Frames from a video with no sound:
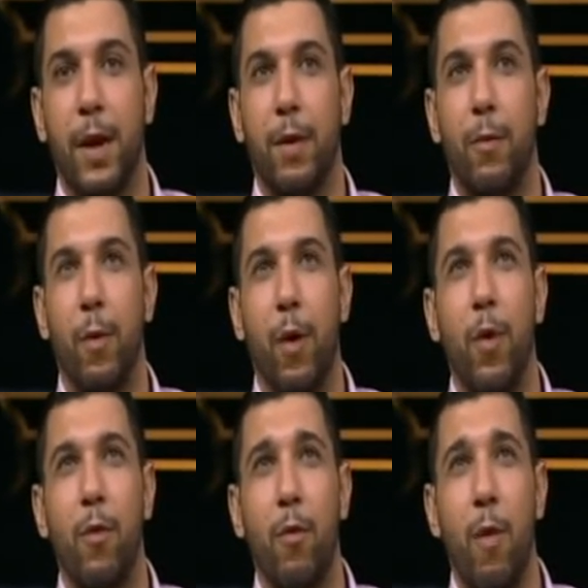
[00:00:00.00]

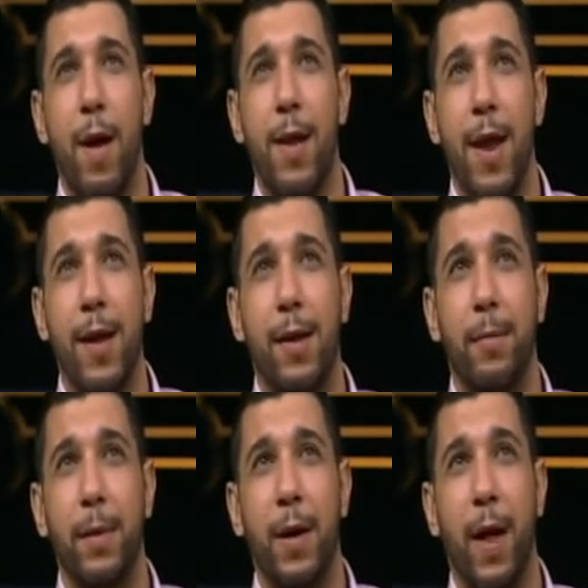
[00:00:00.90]
وهو
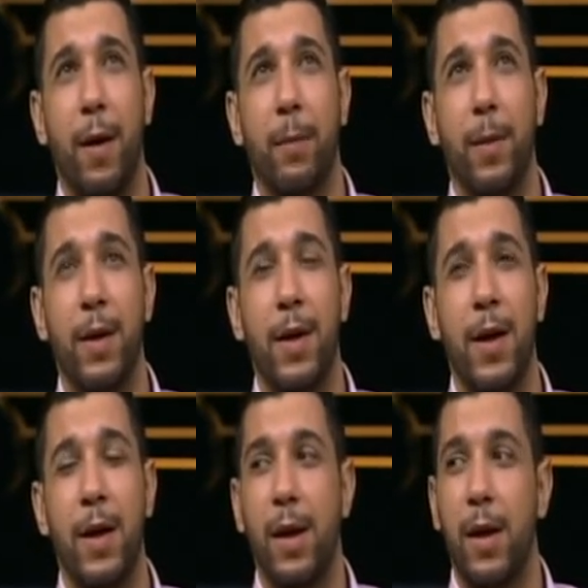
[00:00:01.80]
راكب العربيه كان
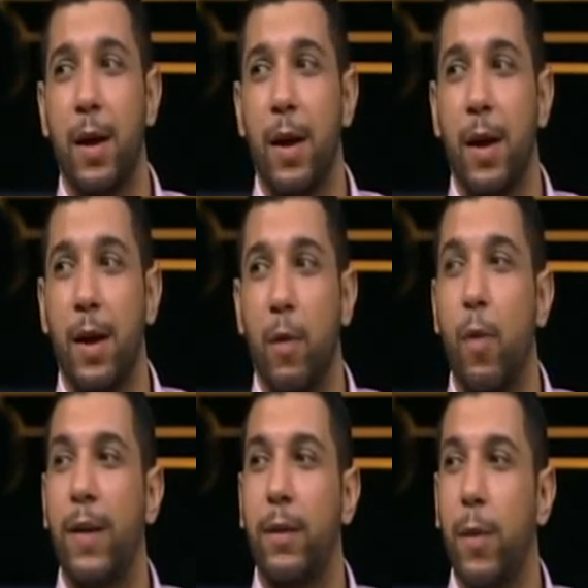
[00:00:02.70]
بيوصل ايه ولا بيكلم
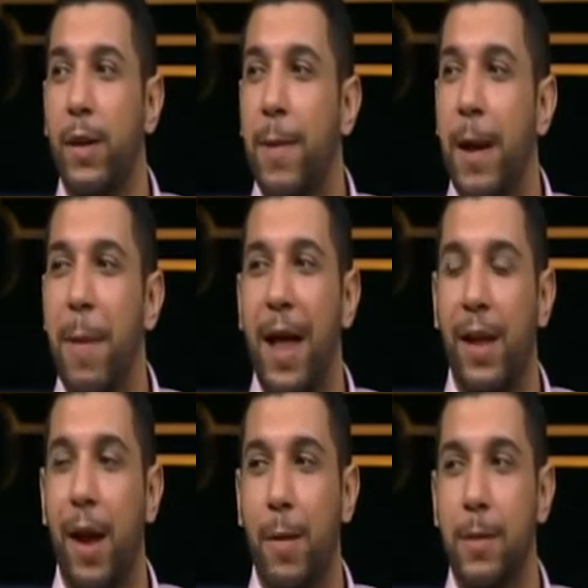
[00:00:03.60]
وقت, وقت ما كان مع
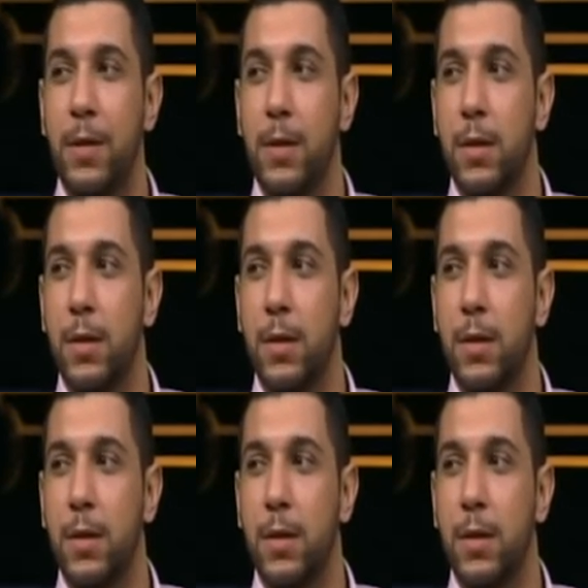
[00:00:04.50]
الارهابي